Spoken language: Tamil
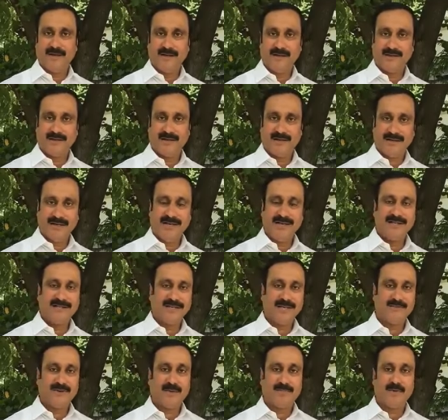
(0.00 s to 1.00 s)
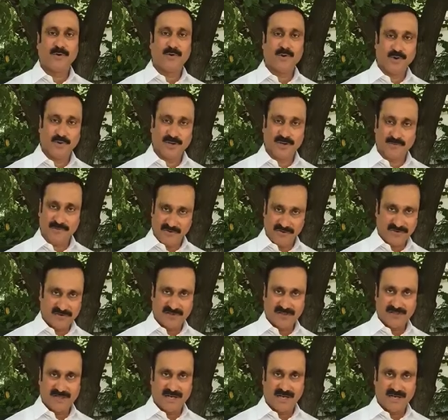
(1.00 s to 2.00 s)
இந்த நீட் தேர்வு அப்போ கொண்டு வர முயற்சி
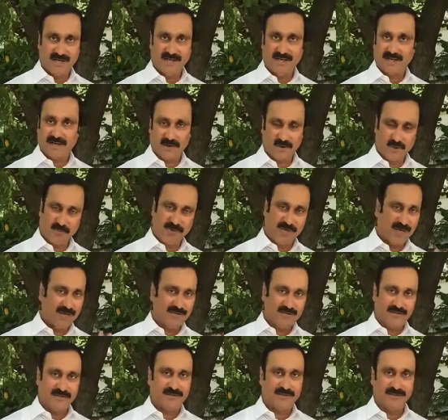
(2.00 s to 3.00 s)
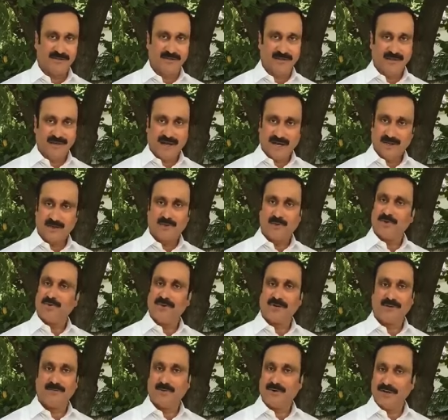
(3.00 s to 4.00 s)
செஞ்சாங்க நான் கடுமையாக எதிர்த்து அது கொண்டு
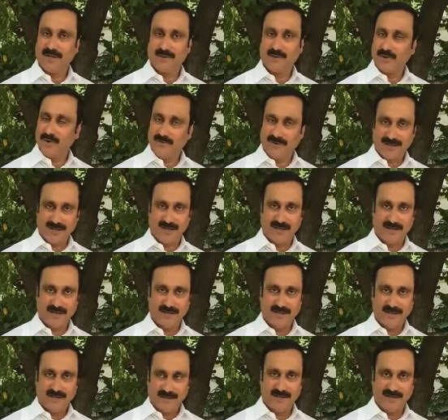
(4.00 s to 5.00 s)
வர கொண்டு வரல